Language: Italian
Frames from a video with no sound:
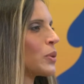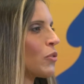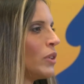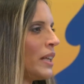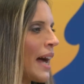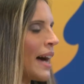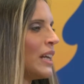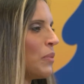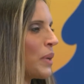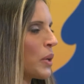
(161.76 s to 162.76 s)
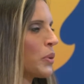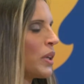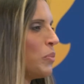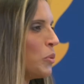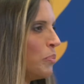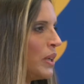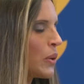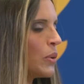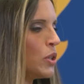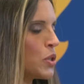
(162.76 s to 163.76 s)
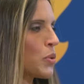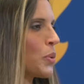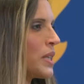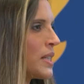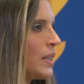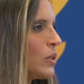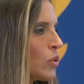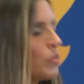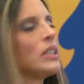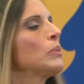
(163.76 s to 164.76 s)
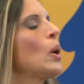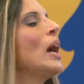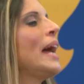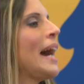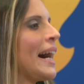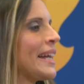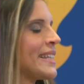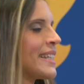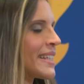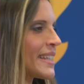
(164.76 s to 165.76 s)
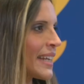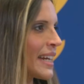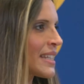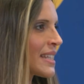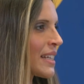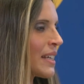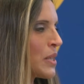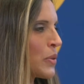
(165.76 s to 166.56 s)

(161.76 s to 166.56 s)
generale, ha parlato dei più piccoli, ci sono dei sintomi tipo ansia, stress che si sono